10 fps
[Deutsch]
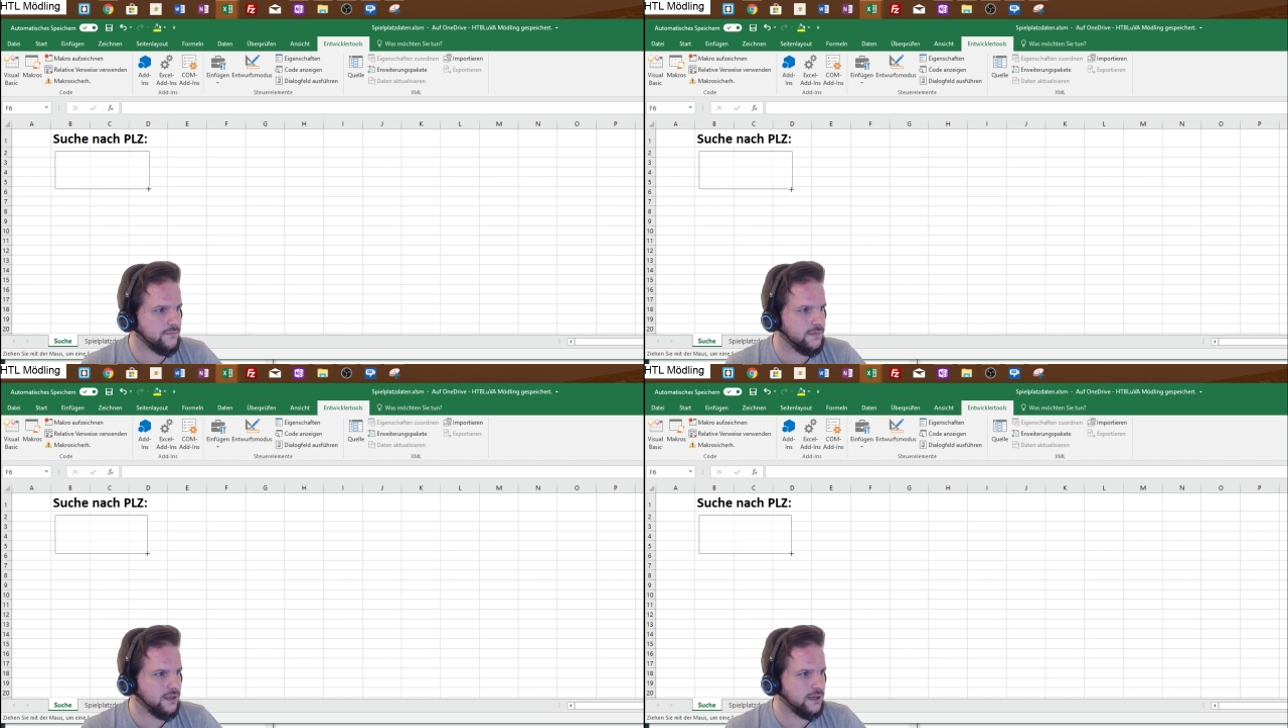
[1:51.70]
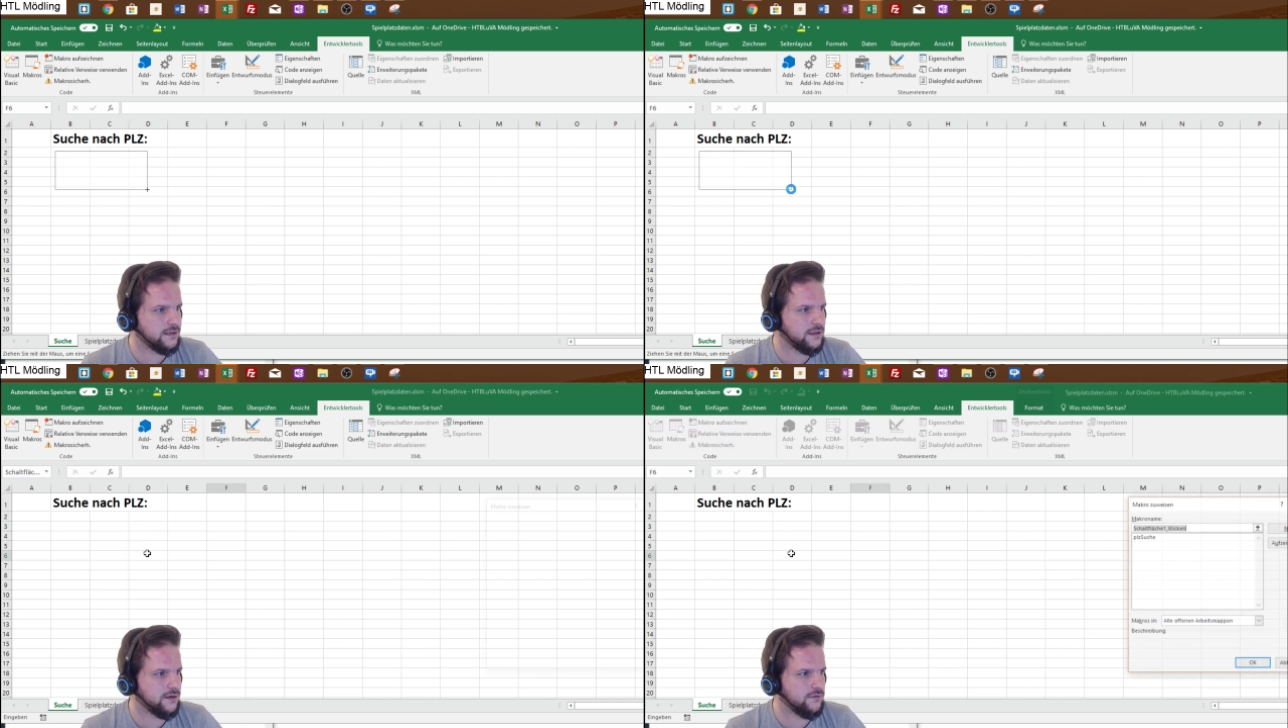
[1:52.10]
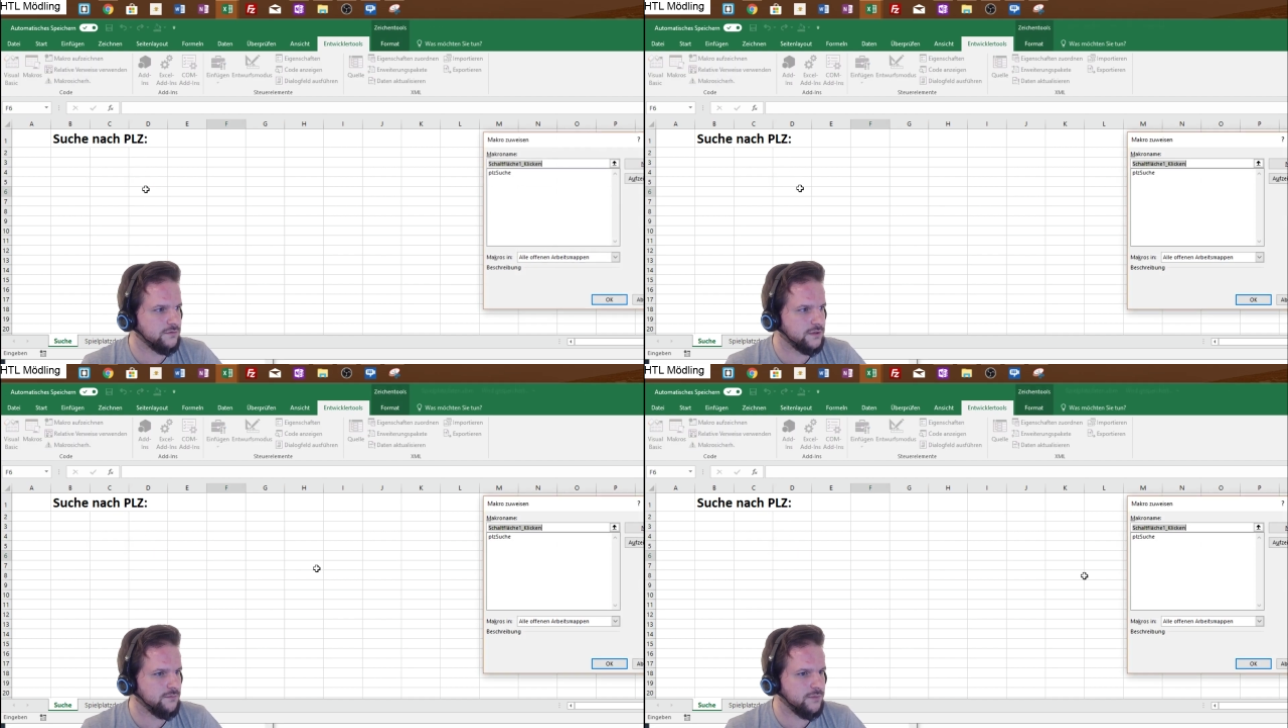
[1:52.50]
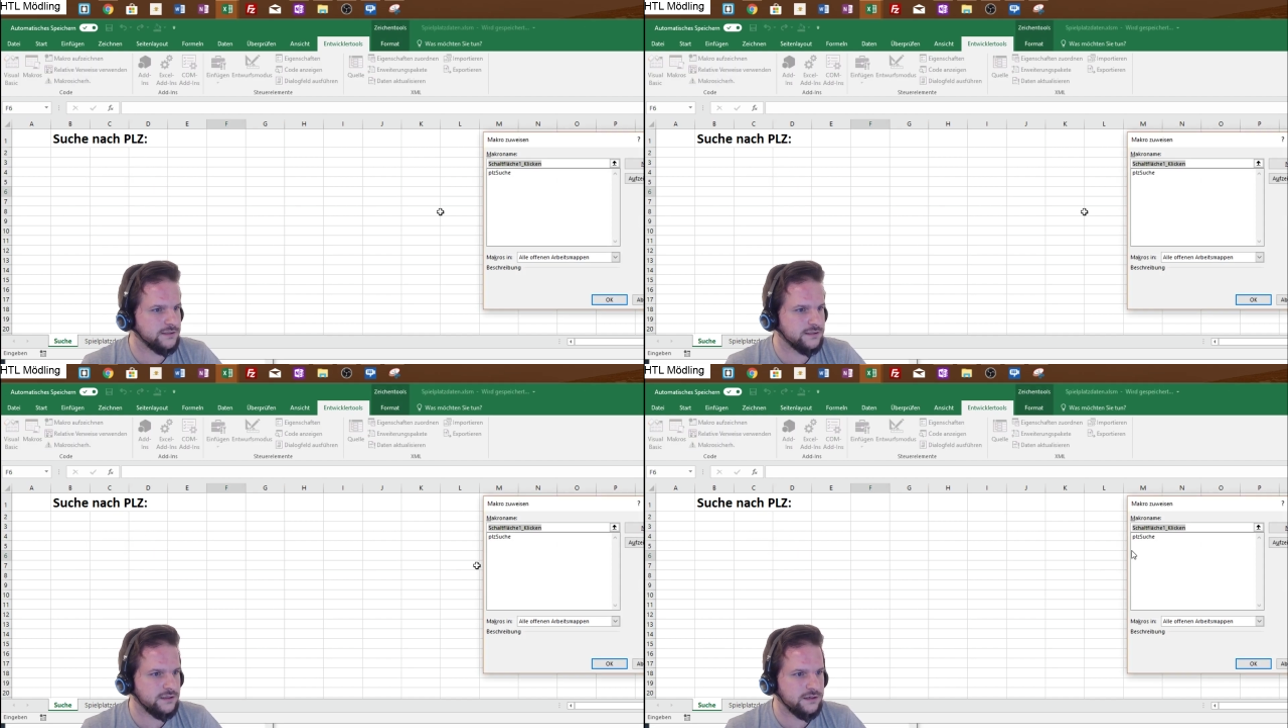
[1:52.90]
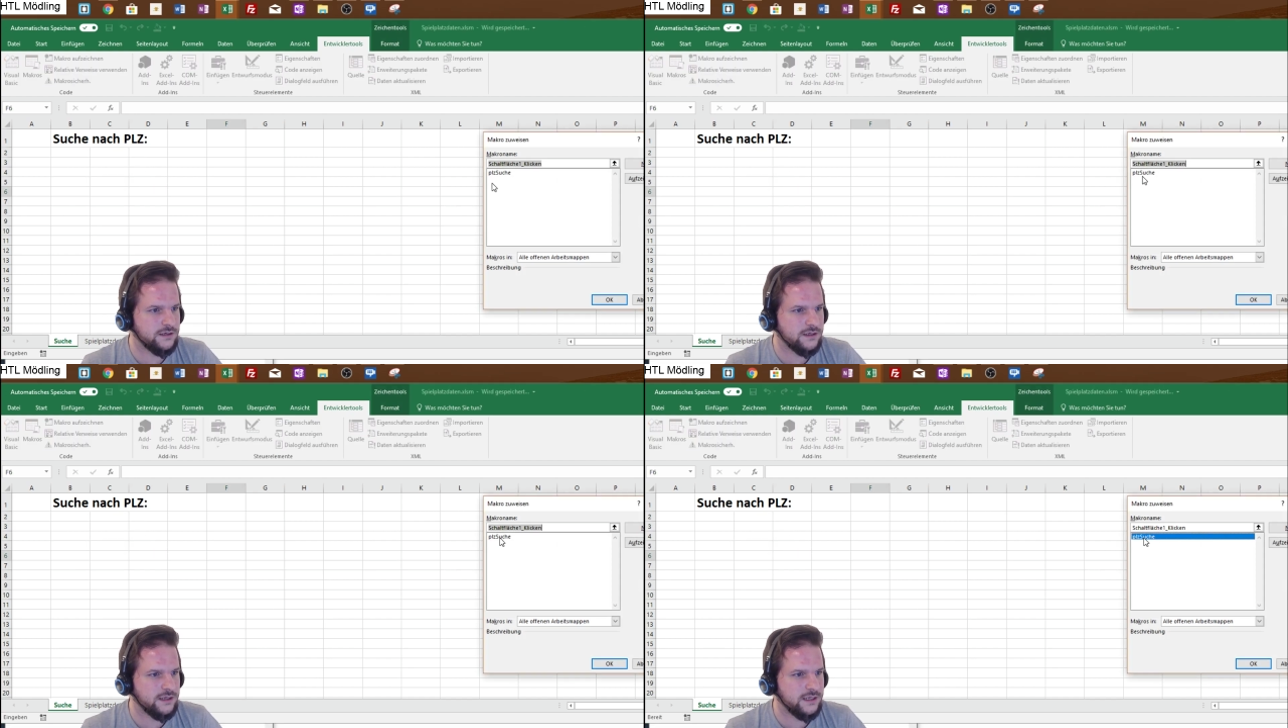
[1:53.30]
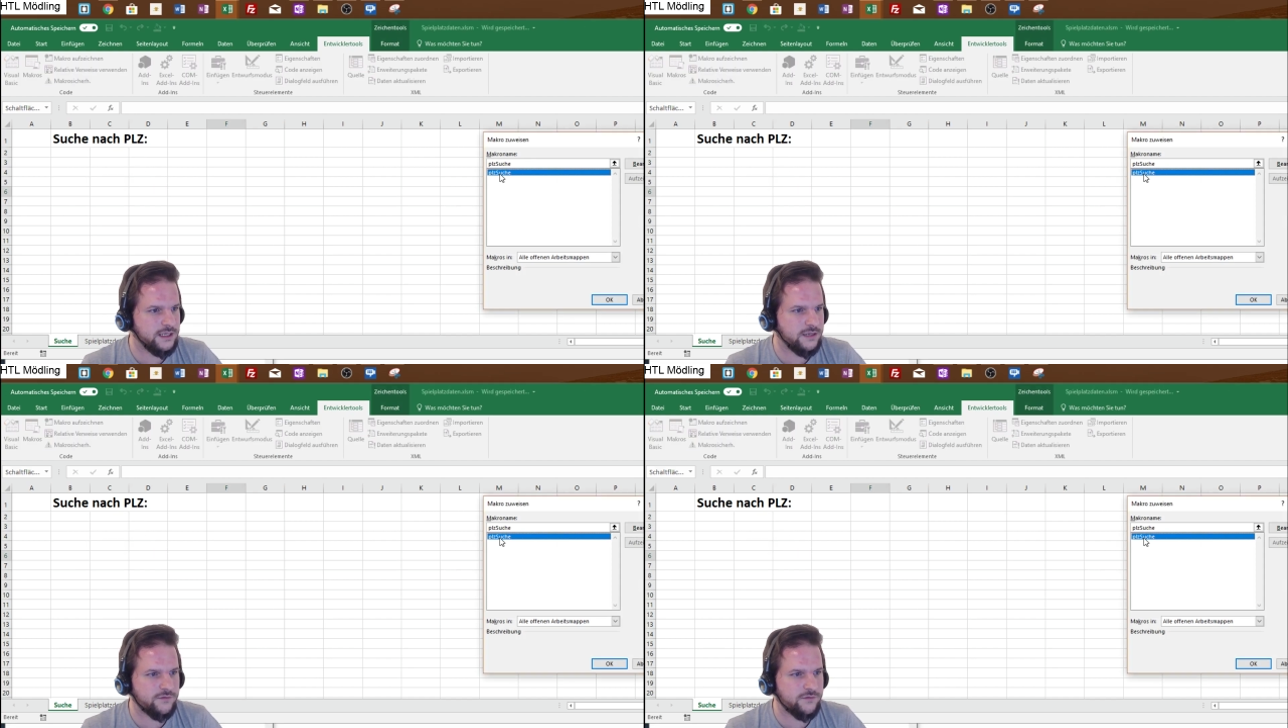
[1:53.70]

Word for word: direkt darunter am besten. Ich